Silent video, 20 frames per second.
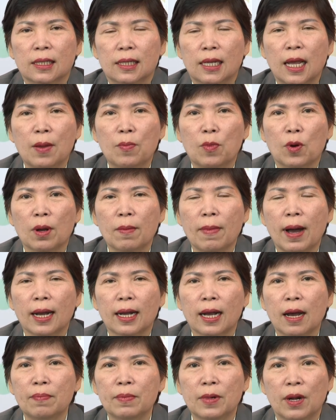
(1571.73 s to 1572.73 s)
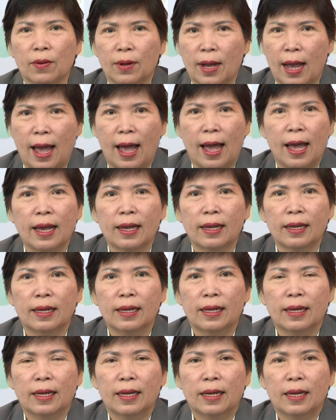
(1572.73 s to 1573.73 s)
thêm một cái bằng cấp nào cả
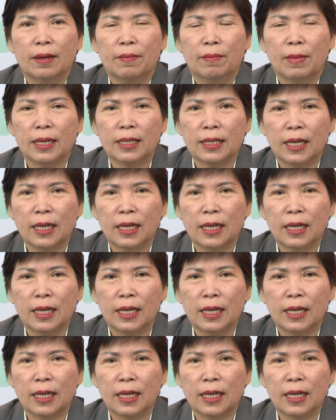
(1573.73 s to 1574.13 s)
mà